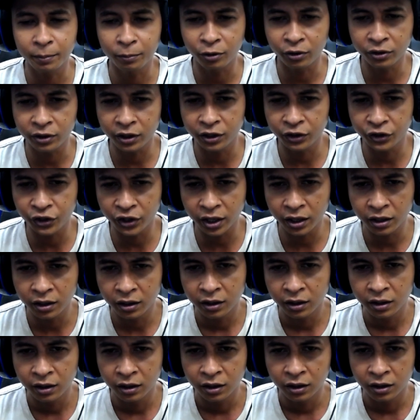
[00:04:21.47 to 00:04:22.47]
Pokoknya intinya
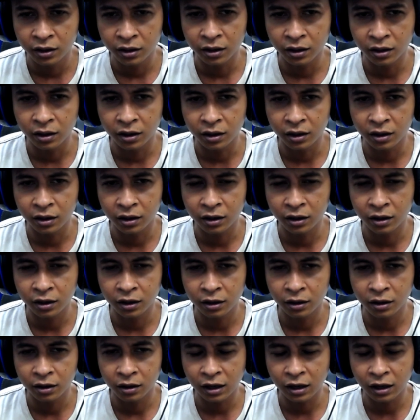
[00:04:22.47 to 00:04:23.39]
uh,